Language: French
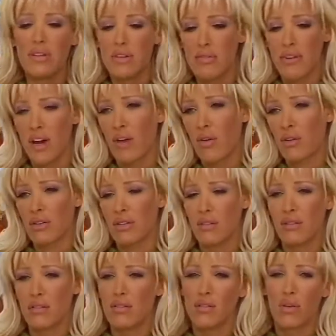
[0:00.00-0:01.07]
le public différent
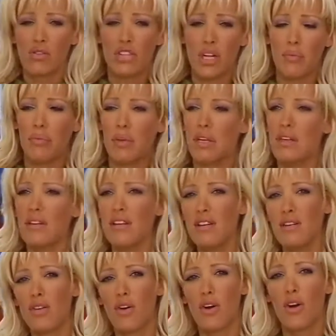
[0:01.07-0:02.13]
dans chaque
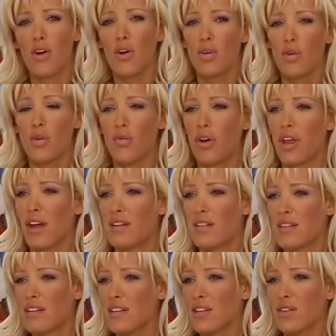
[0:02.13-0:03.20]
pays, de
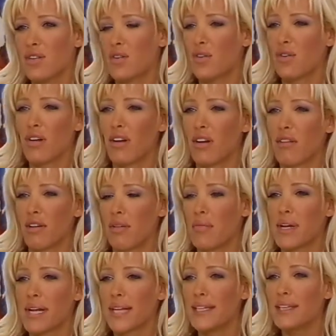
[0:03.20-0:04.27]
voyager, de
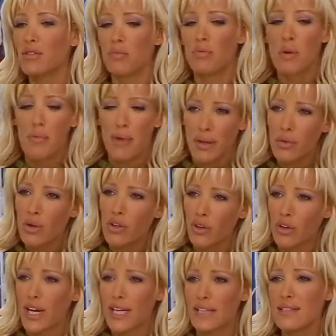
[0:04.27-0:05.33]
m'éclater, de
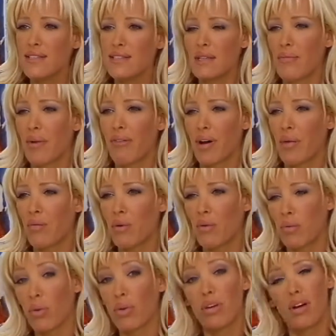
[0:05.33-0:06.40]
m'épanouir en tant qu'artiste. C'est pas
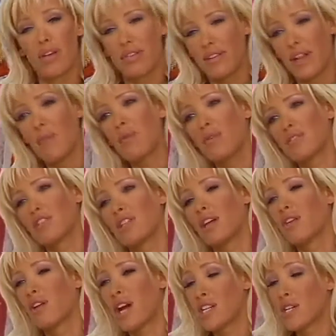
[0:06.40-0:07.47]
vraiment. évidemment,
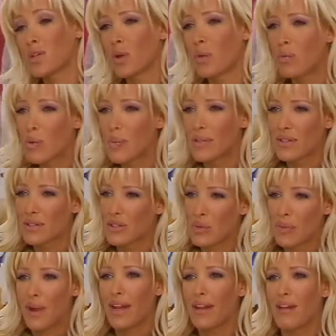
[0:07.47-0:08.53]
si je gagne de l'argent, tant mieux, parce
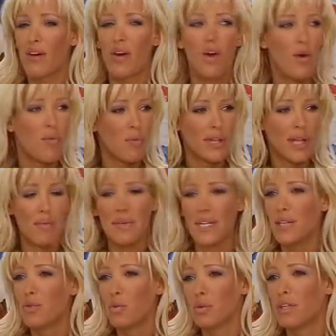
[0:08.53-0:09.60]
que je vais pas aller me
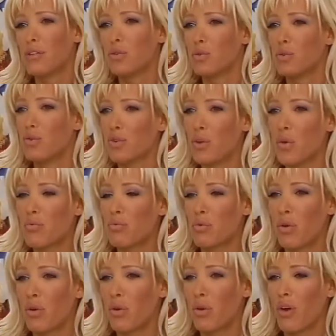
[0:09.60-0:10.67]
taper des tournées de deux
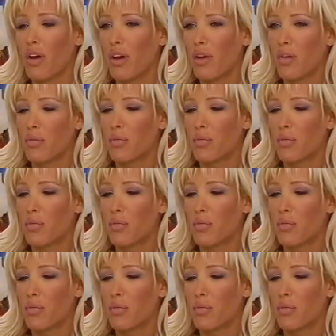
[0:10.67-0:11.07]
ans pour,